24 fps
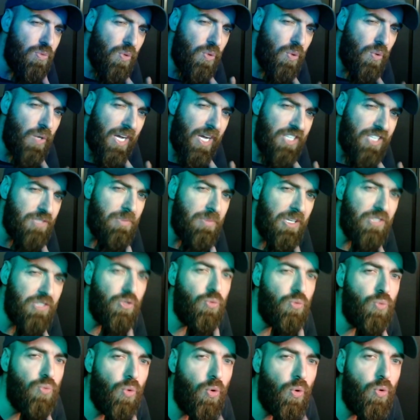هجمات
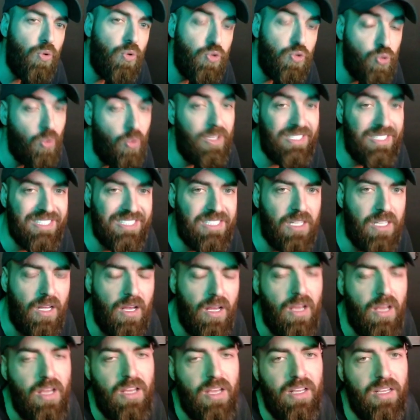ضد وحوش وقصة
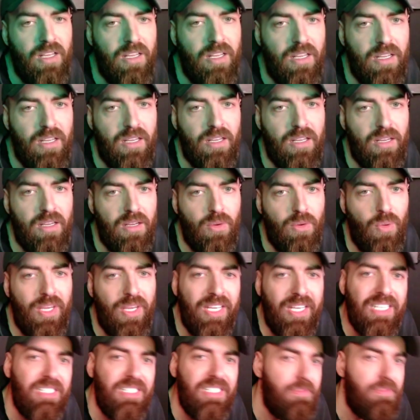آه،
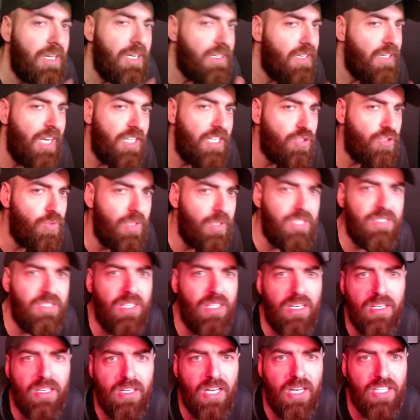وهي اسمها كلاش كويست
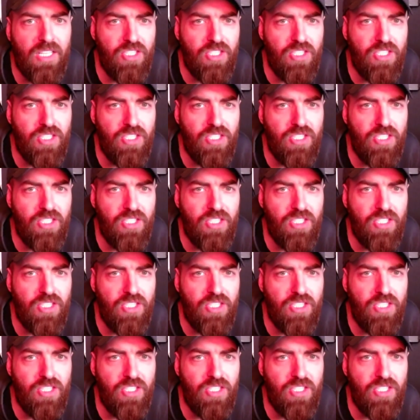يعني كلاش